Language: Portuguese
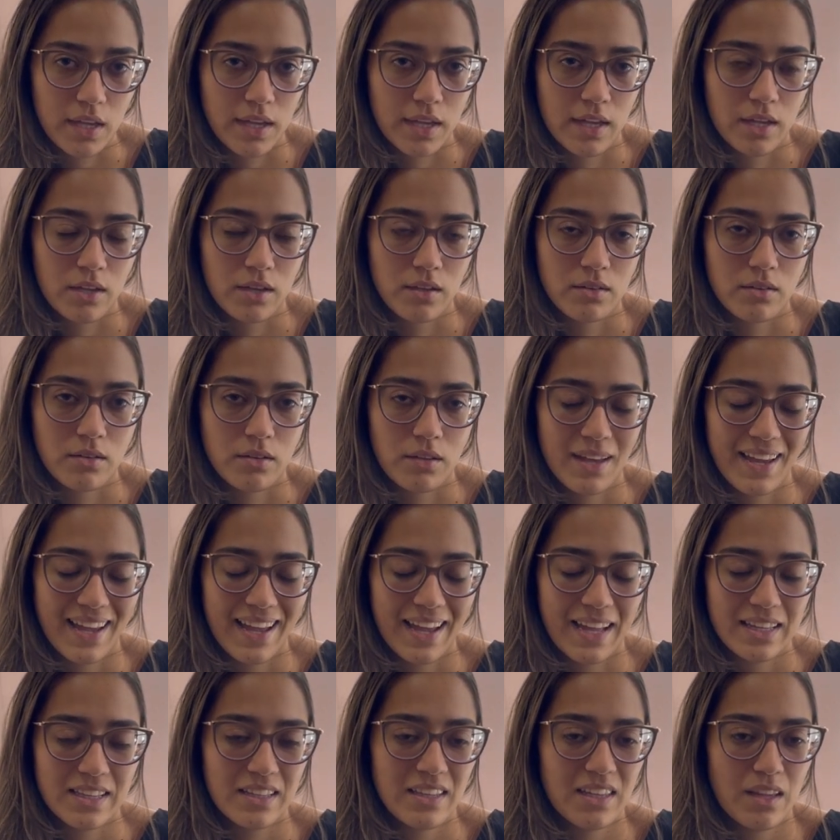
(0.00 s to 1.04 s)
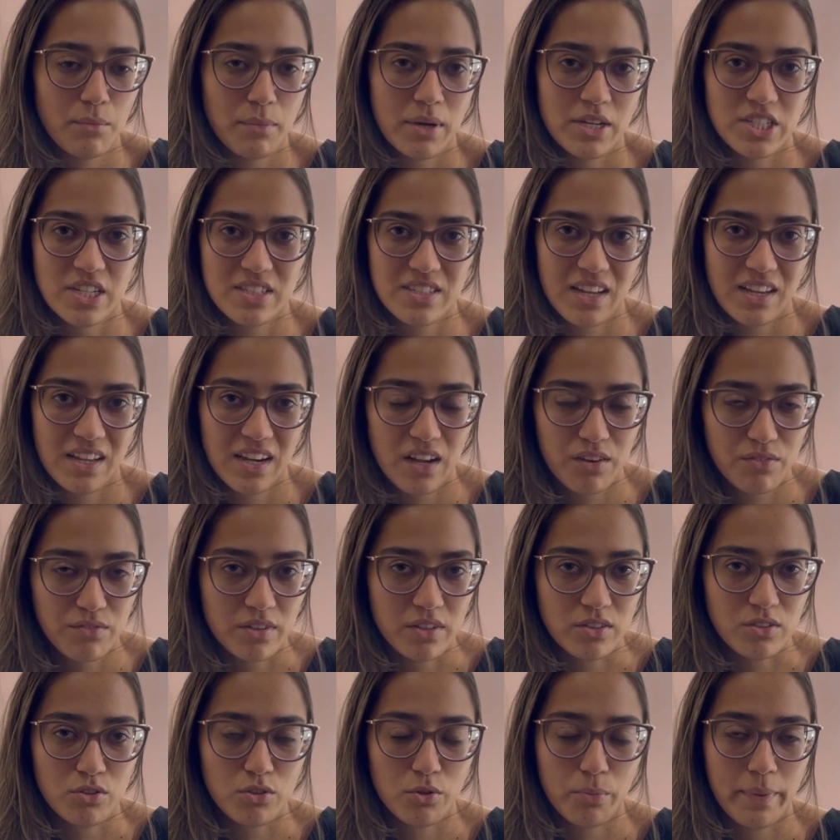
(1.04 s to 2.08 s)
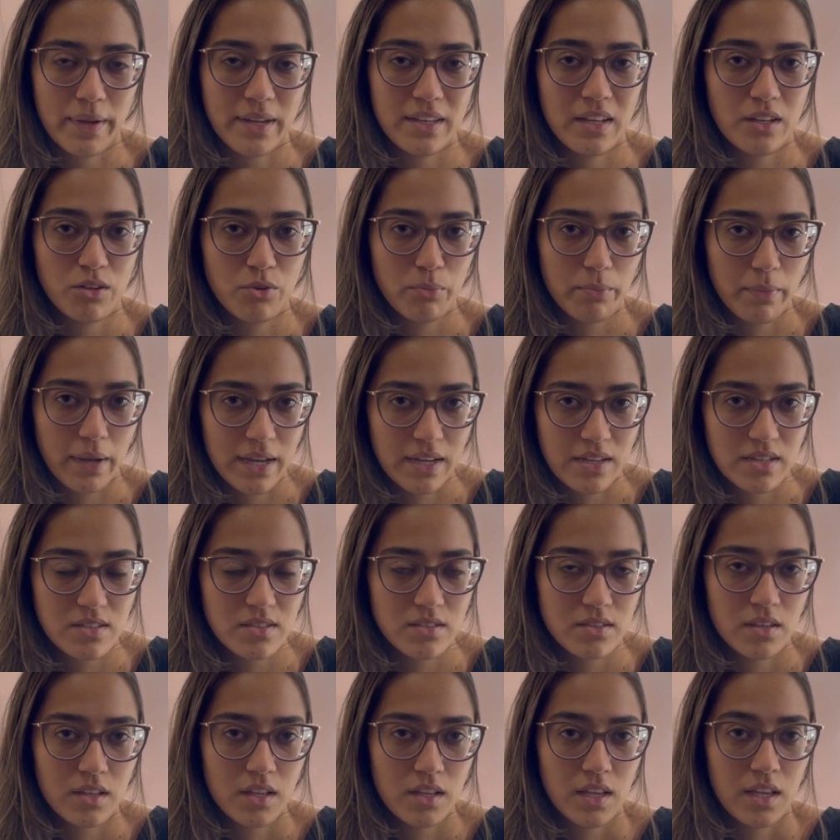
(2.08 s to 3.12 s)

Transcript: É, cada dia mais está se agravando, eu estou perdendo mais.